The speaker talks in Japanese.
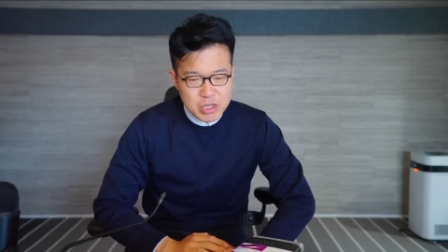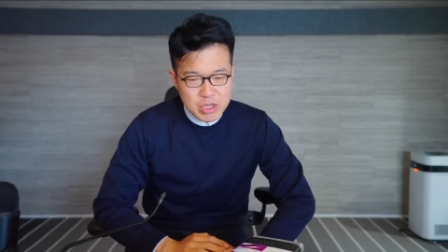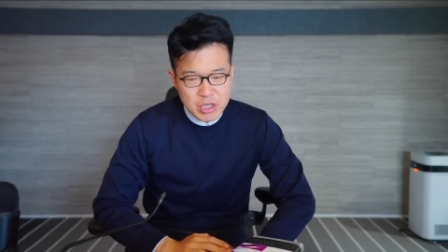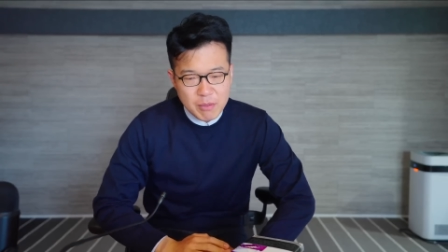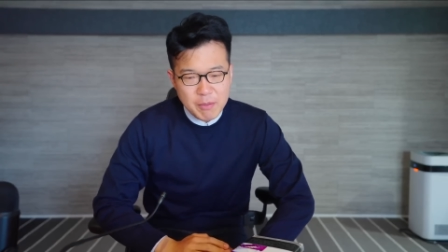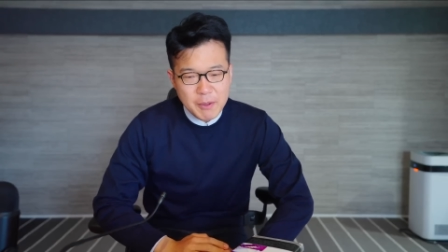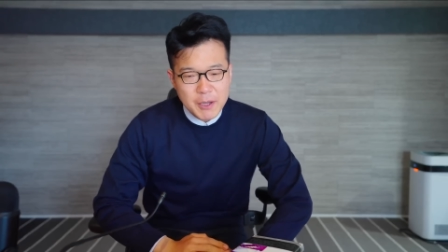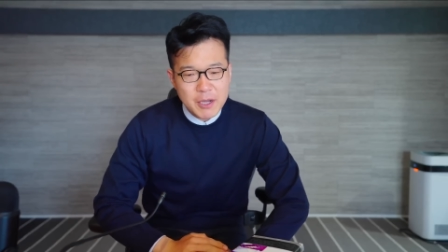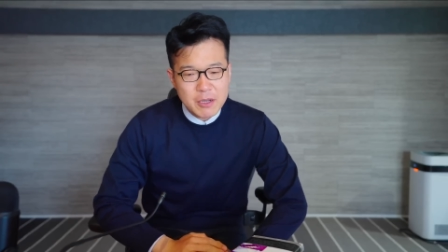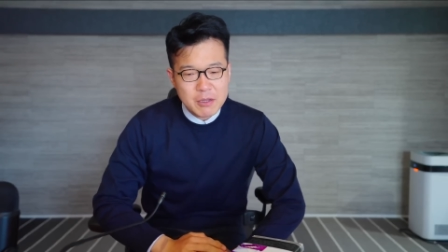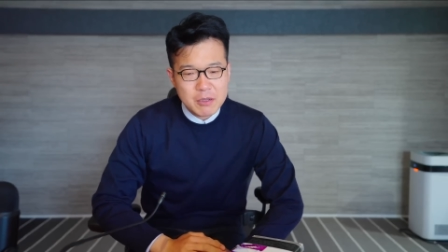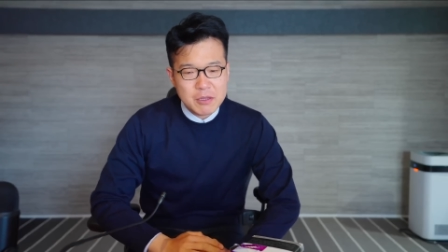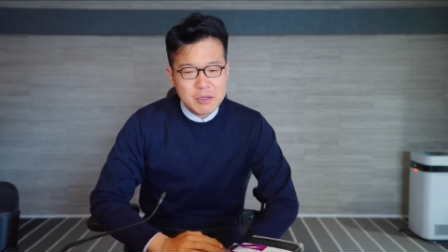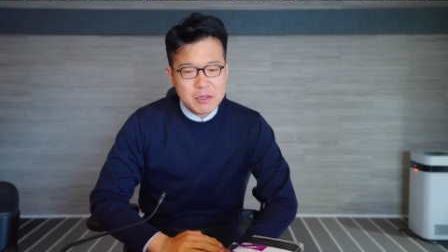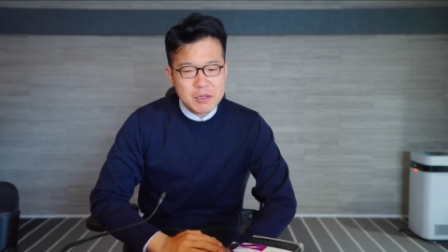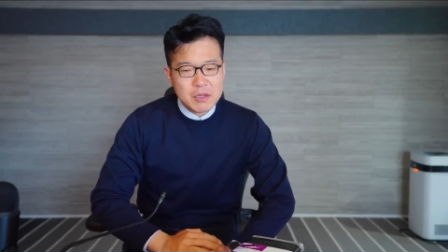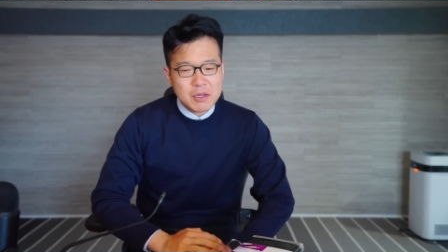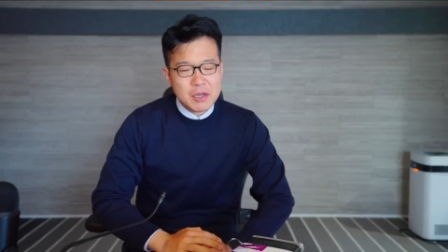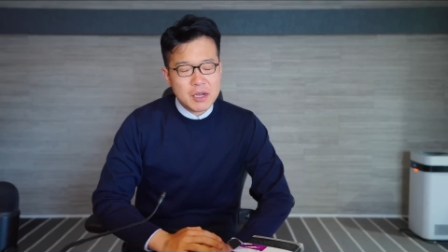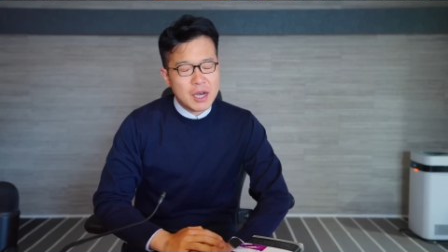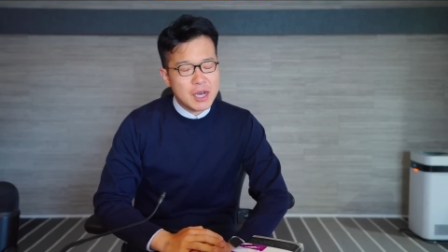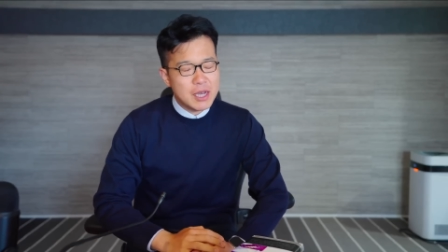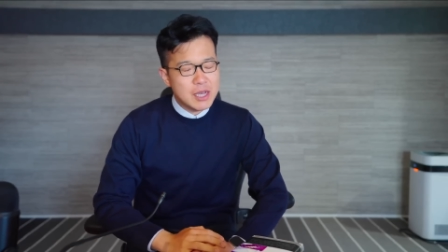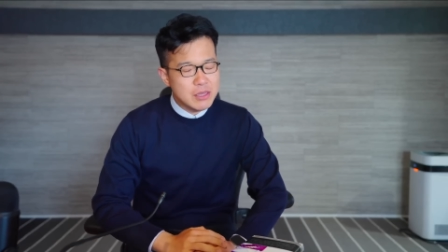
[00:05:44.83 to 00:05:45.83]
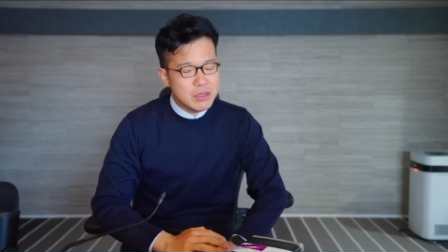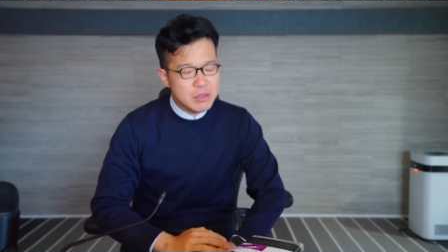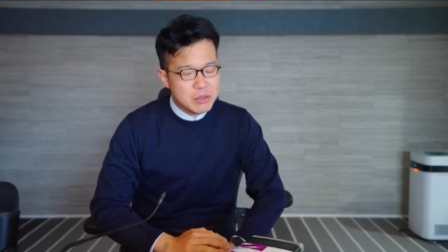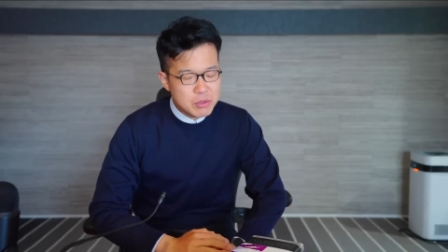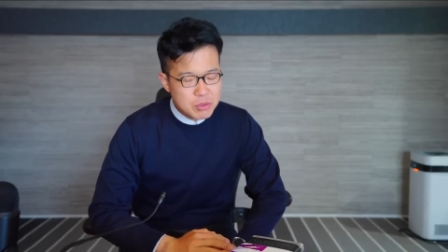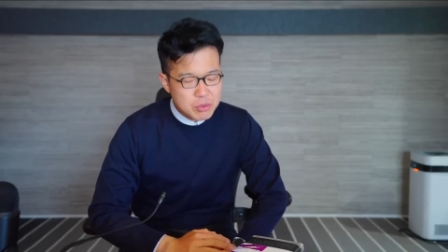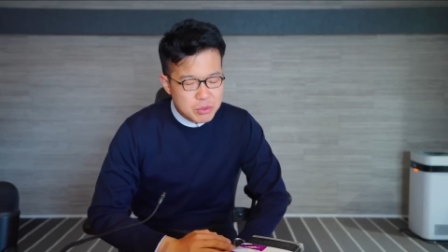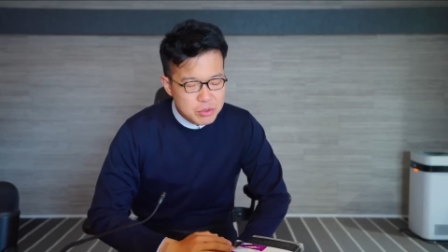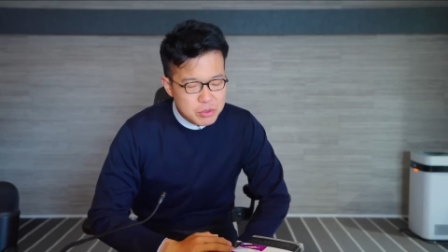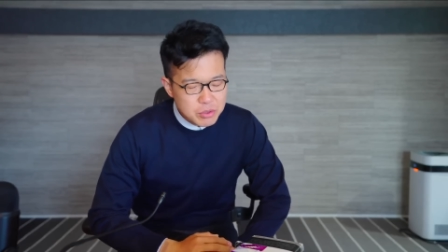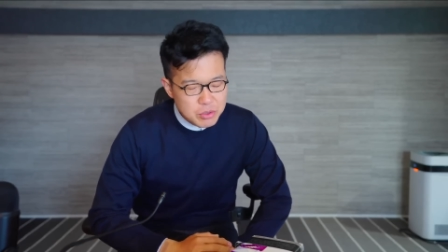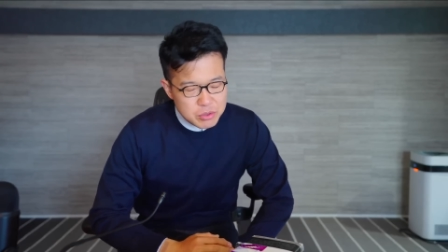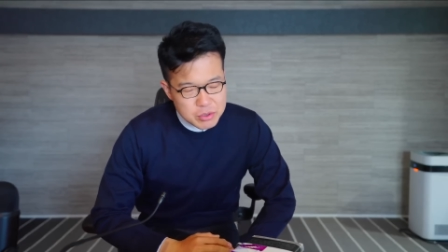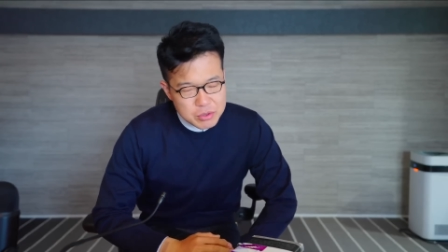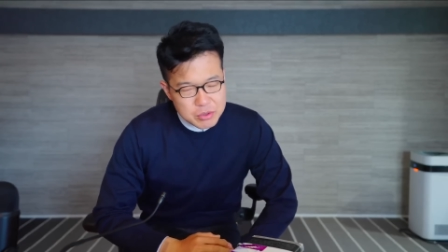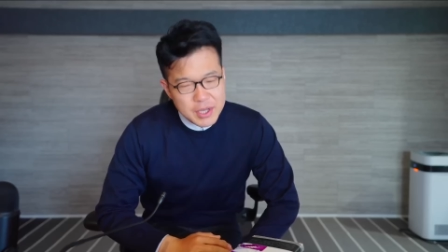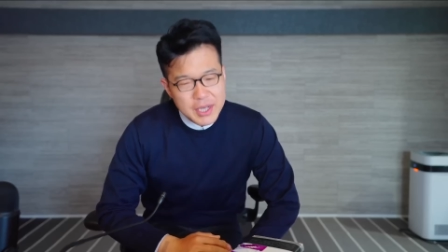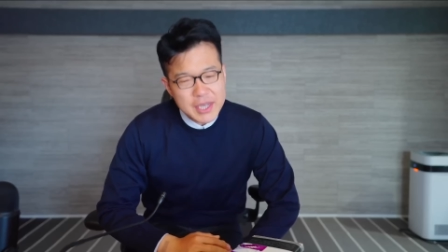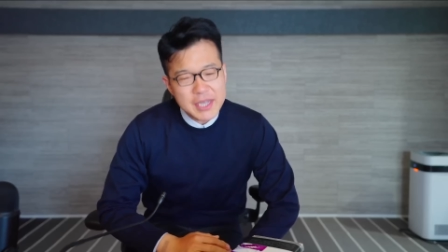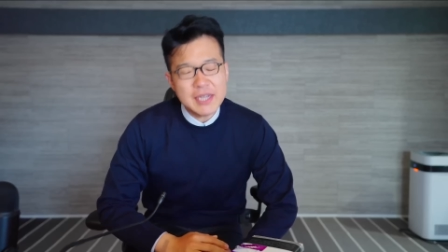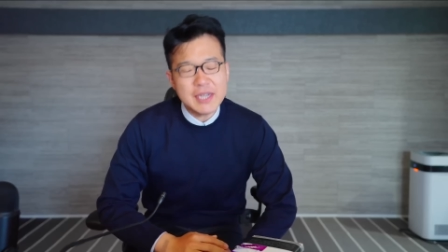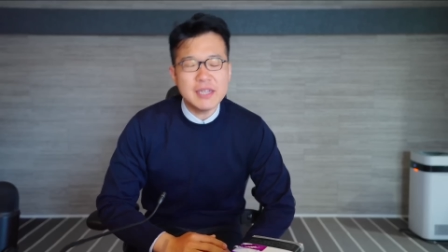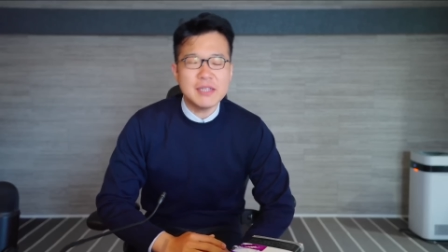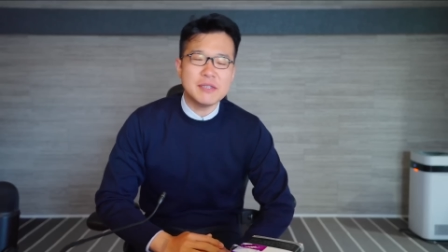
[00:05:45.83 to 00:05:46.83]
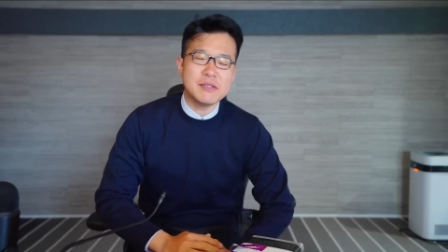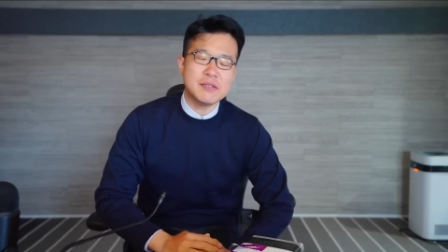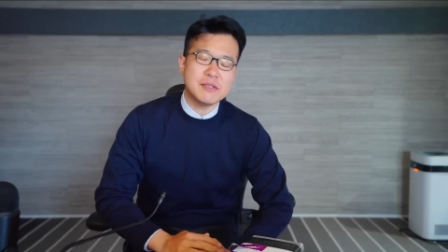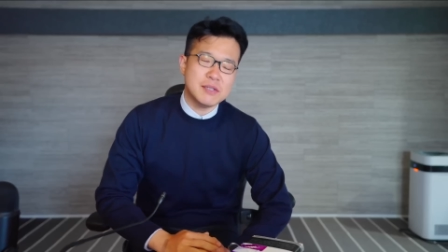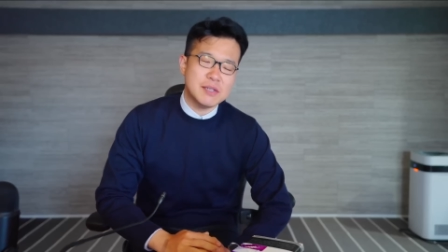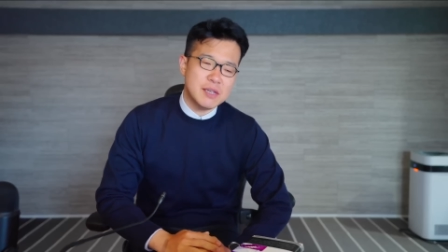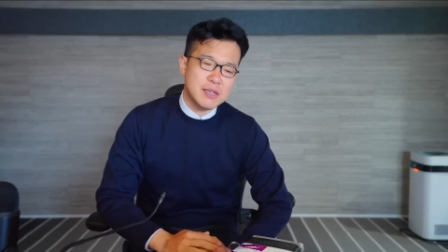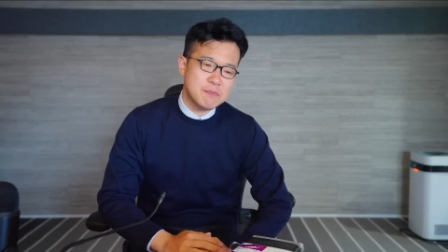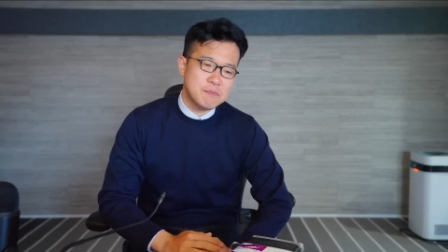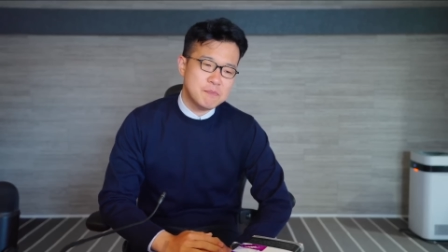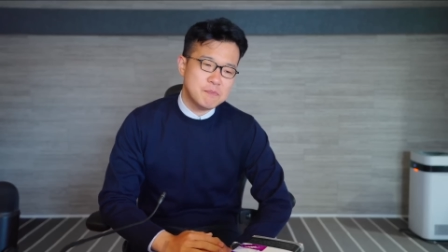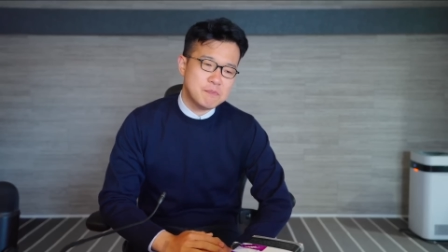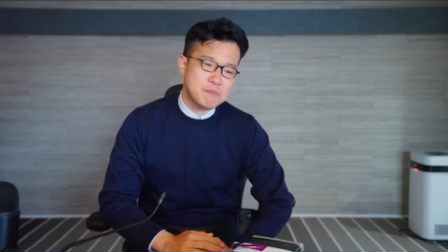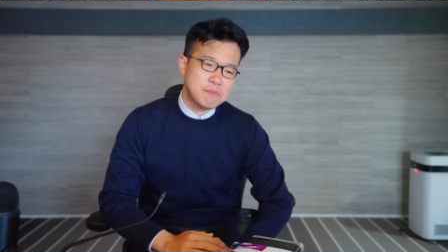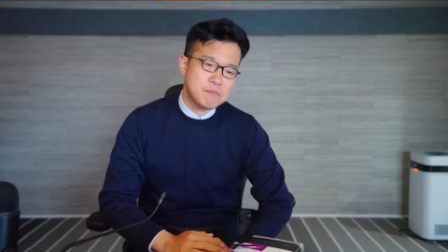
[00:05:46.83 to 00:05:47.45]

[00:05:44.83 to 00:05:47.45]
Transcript: やっぱ感動の度合いがですね